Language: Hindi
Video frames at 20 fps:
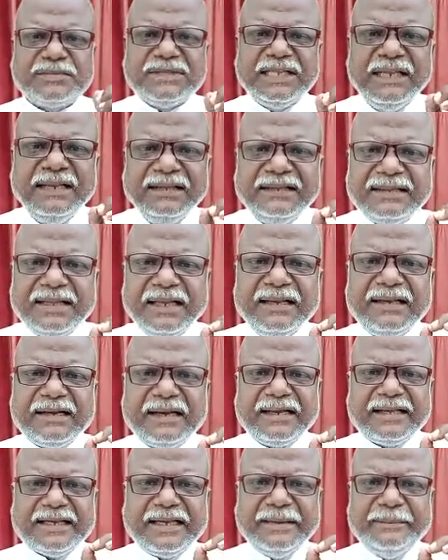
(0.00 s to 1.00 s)
तिन तिन
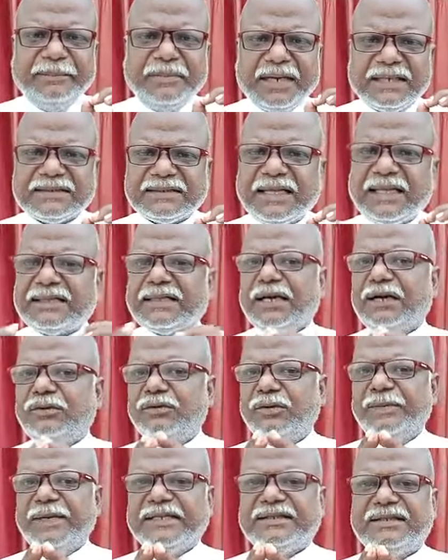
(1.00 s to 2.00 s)
करके मरता था
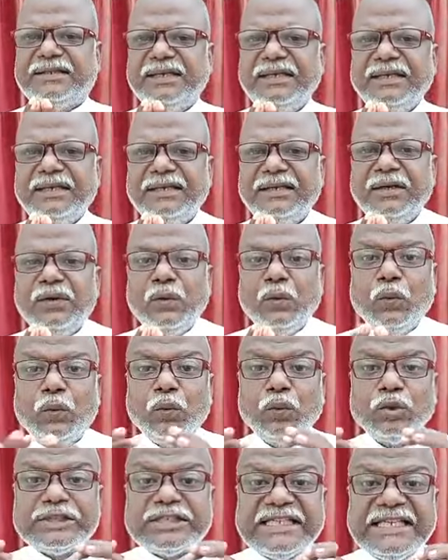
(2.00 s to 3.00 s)
वो व्यक्ति
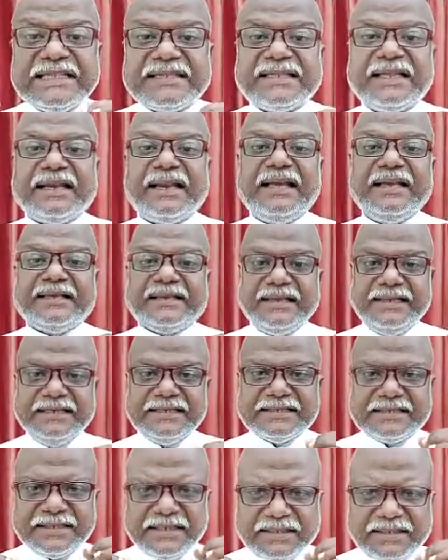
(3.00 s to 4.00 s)
उसी तरह
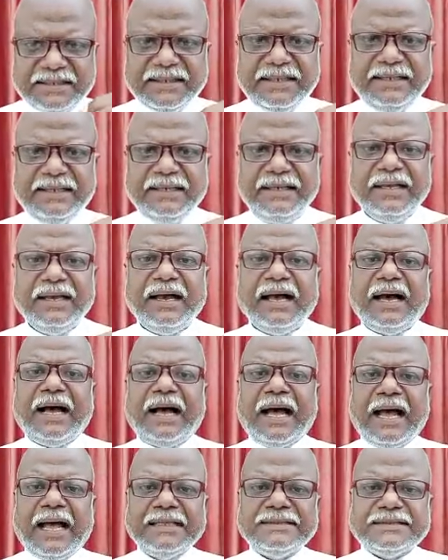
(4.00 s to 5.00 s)
की स्थिति
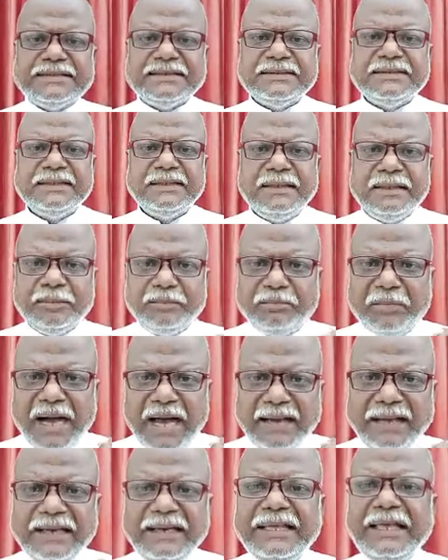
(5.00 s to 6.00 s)
आज
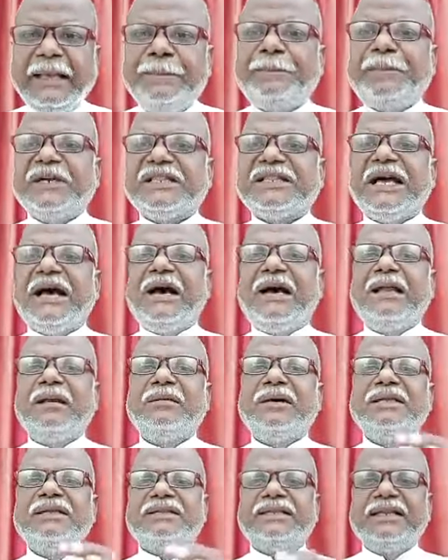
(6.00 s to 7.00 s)
माननीय
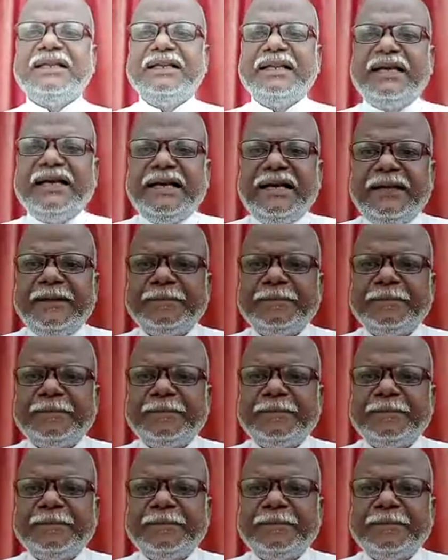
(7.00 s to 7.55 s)
प्रधानमंत्री ने